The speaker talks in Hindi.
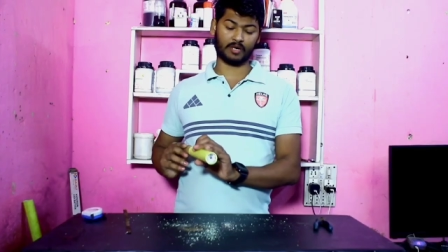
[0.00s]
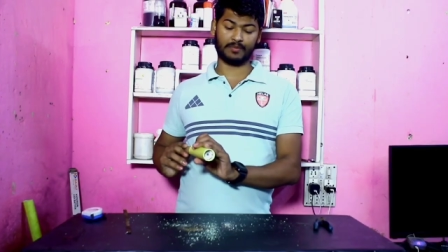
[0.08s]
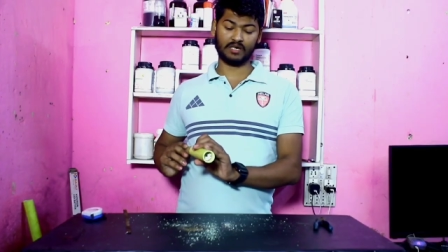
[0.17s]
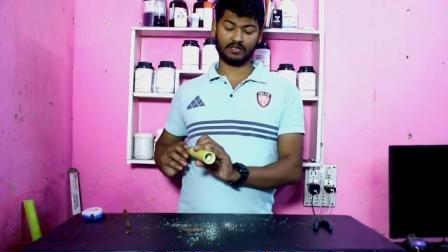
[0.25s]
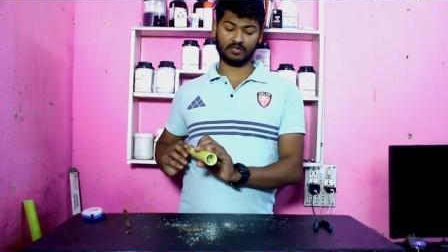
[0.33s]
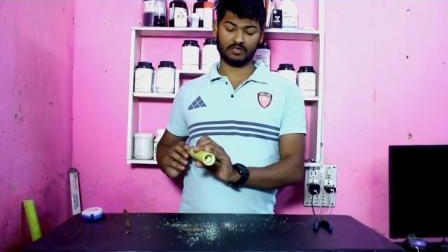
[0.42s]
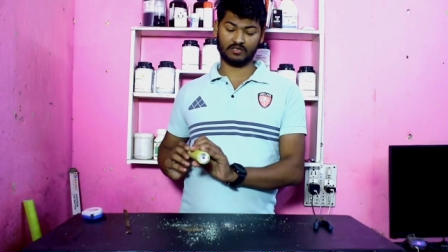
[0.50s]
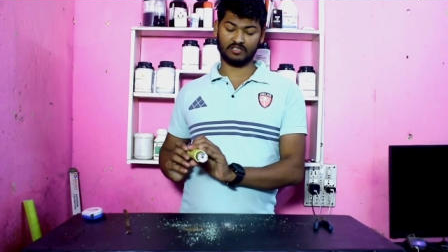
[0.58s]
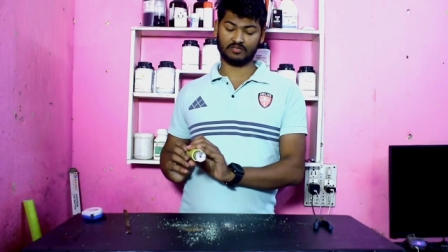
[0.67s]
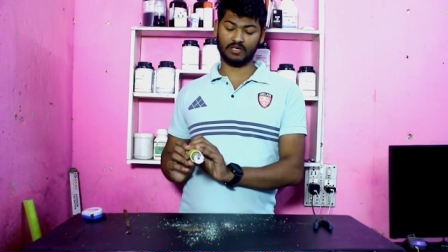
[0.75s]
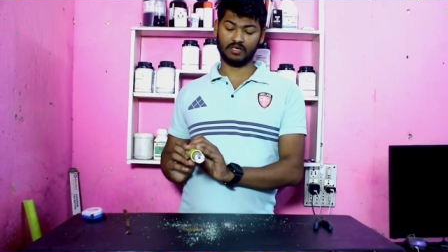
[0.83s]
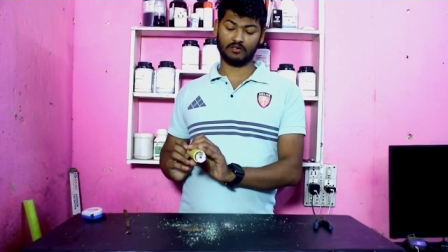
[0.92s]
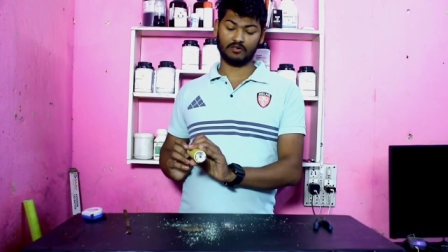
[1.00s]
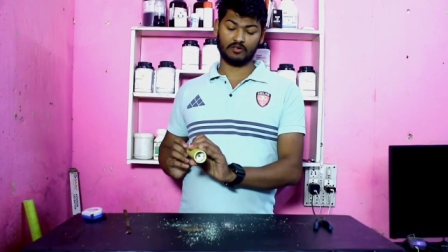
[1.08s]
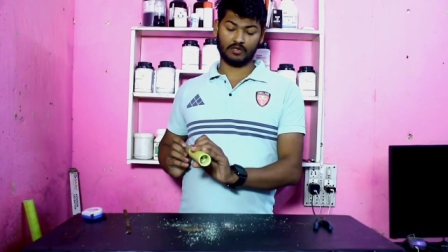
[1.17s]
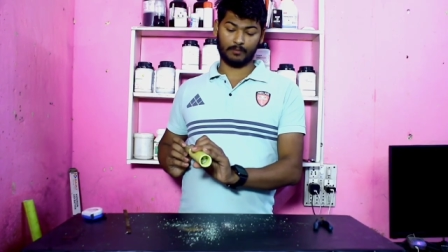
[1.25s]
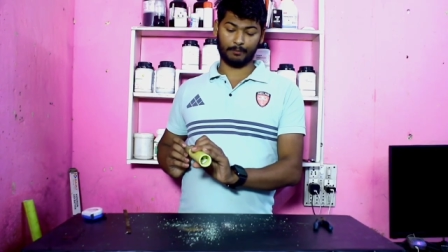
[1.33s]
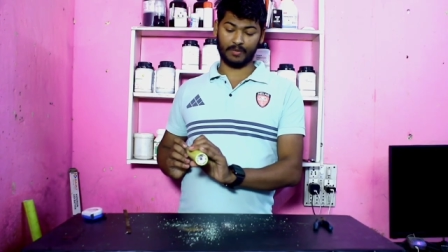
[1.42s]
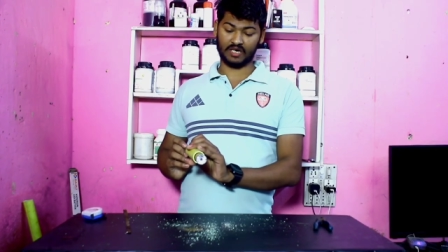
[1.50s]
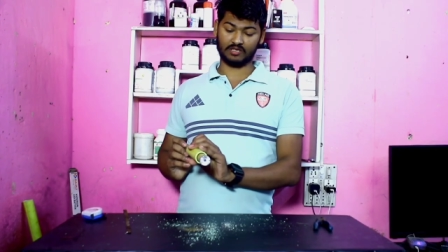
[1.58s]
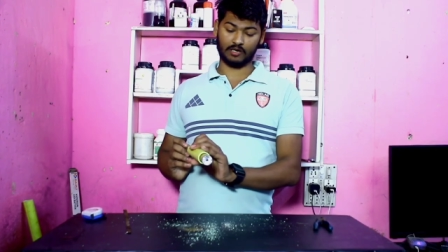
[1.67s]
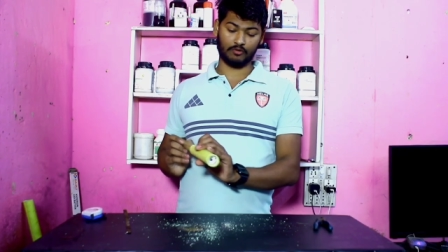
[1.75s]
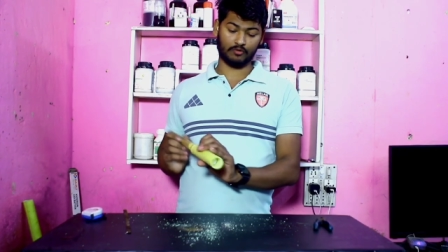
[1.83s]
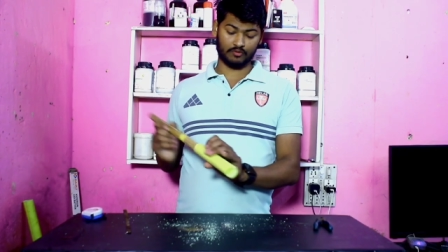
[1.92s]
परफेक्ट इसमें
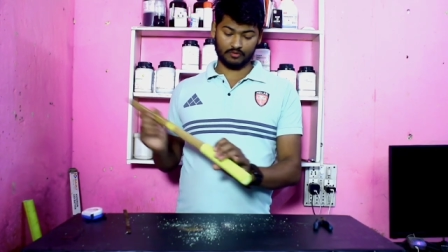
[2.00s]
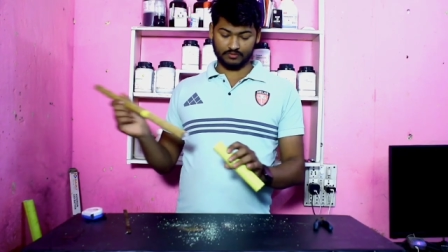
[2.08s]
बैठता हो